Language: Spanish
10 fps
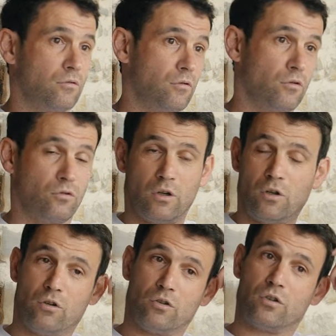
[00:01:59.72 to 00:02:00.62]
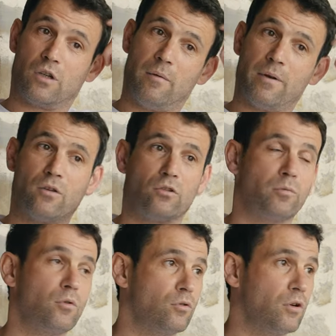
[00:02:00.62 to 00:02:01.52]
con otras cámaras, otras
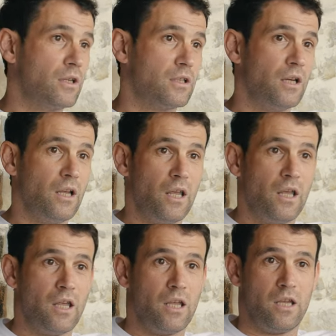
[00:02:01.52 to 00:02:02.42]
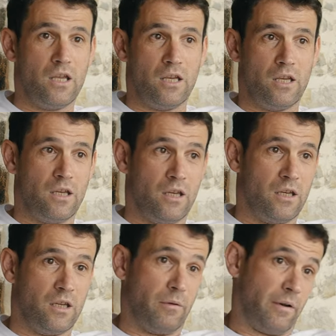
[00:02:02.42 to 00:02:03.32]
productoras,
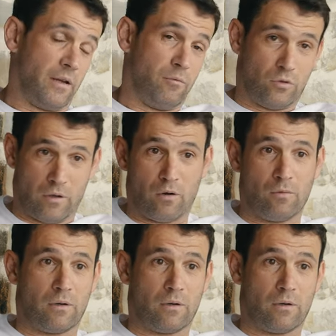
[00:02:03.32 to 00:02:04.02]
y la verdad que me gustaba cómo